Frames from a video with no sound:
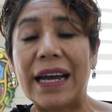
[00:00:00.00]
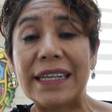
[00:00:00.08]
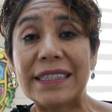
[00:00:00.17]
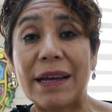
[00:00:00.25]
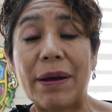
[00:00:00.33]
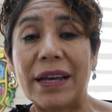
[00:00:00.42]

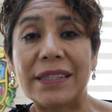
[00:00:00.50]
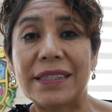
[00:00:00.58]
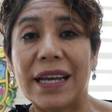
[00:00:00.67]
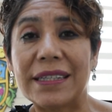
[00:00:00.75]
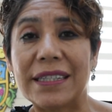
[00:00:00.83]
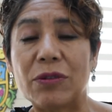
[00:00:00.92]
esta,
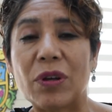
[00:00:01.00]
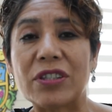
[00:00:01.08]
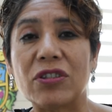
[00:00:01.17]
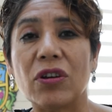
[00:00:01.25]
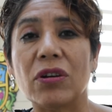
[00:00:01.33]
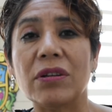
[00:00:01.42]
esta
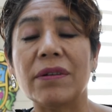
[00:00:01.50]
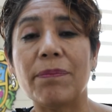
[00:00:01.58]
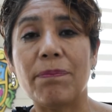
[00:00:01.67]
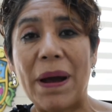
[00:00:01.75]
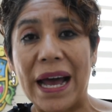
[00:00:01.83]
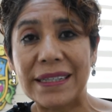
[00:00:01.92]
situación
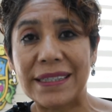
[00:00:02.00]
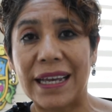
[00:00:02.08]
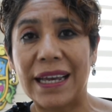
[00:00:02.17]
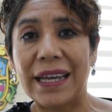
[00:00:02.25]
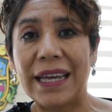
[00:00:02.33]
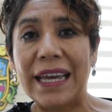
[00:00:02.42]

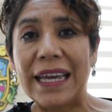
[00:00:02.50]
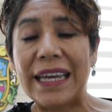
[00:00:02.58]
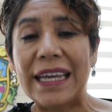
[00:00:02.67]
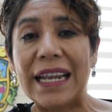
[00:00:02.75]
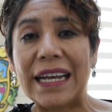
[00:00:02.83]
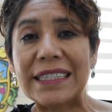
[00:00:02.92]
pase
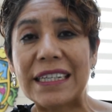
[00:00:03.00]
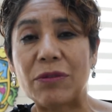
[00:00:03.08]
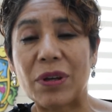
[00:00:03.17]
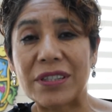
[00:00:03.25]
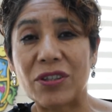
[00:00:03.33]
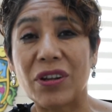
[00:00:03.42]
y la
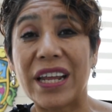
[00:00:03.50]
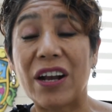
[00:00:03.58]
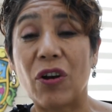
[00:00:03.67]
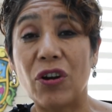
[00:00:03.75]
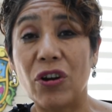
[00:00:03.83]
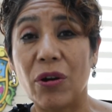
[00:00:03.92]
situación
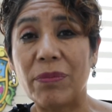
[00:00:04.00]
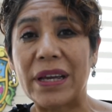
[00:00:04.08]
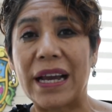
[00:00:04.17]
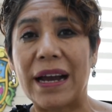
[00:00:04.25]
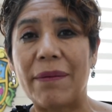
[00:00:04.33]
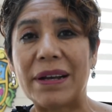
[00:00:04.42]

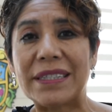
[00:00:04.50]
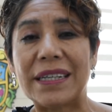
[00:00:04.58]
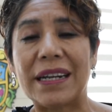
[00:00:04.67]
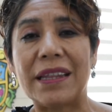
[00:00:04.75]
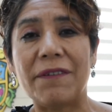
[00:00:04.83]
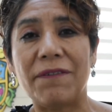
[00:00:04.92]
económica va a
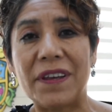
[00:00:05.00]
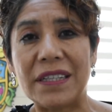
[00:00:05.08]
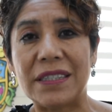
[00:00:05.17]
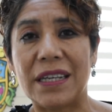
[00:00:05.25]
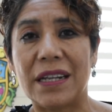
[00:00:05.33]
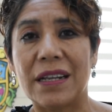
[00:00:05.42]
ser
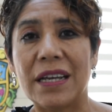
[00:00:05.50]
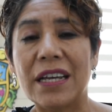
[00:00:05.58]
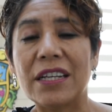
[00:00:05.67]
difícil,